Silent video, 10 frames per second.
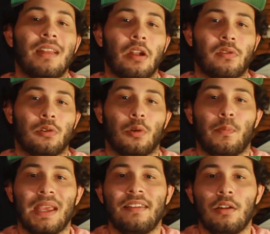Piensa la
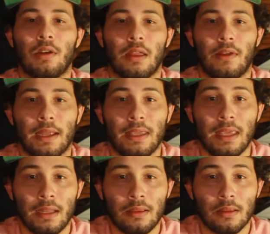foto, piensa lo que de
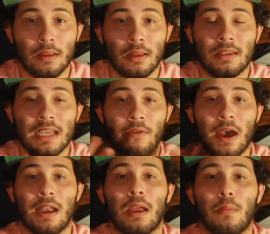verdad quieres
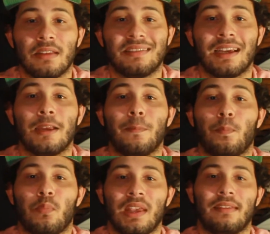llevar en el
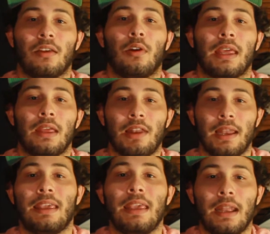mensaje, piensa lo
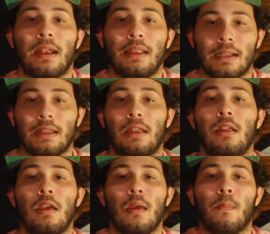que de verdad quieres
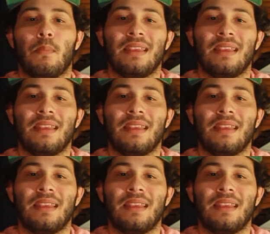retratar,